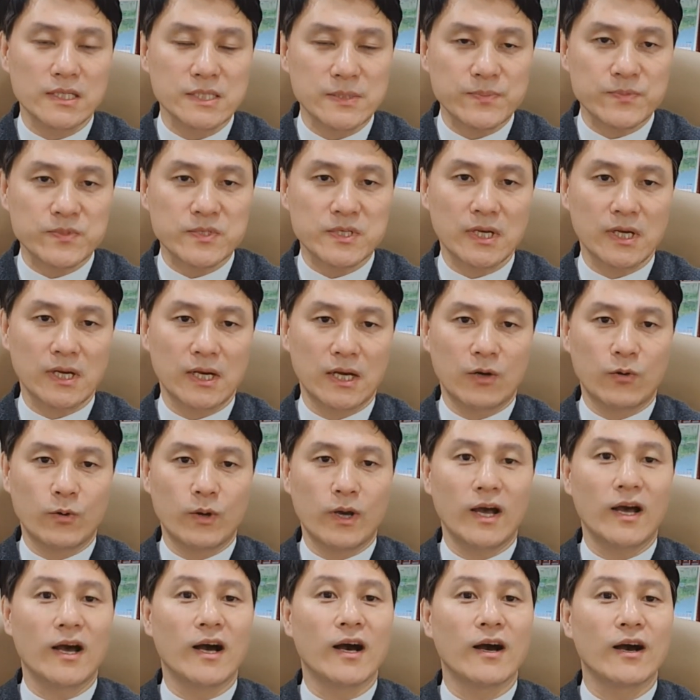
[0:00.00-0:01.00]

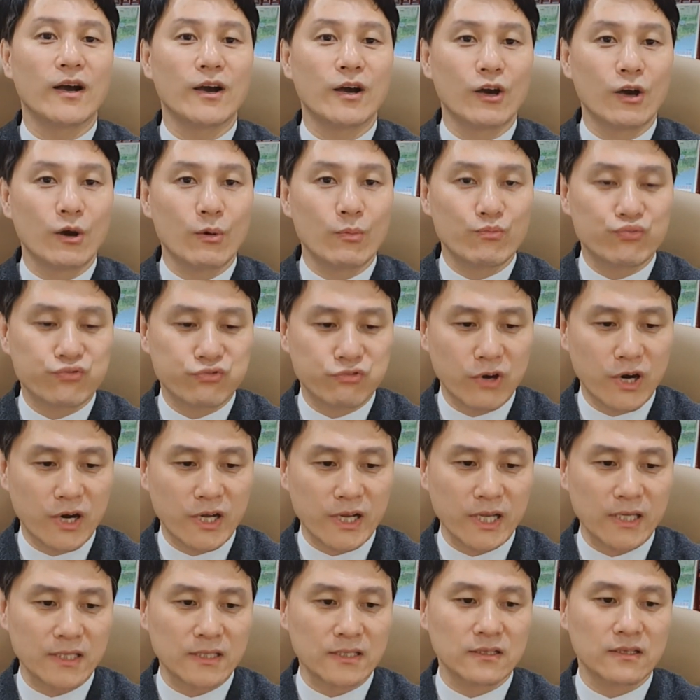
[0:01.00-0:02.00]
십자가와
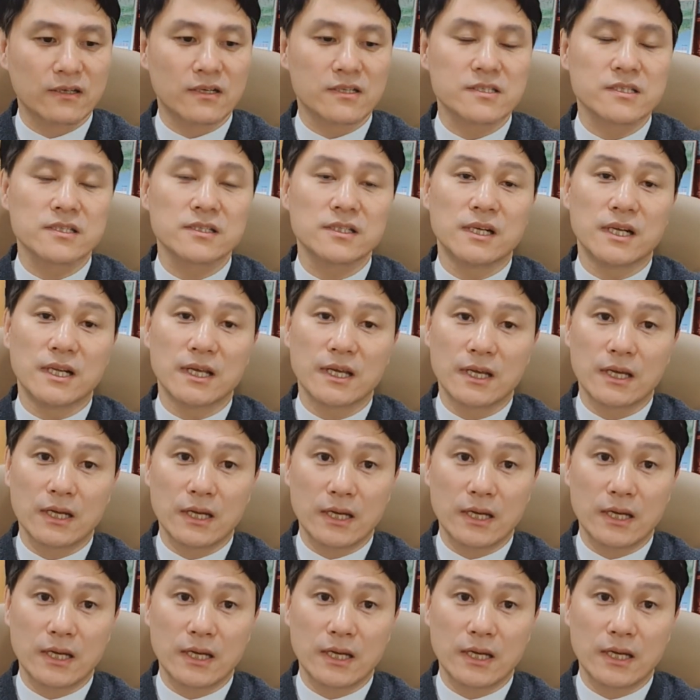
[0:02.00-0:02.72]
부활에 있는 것을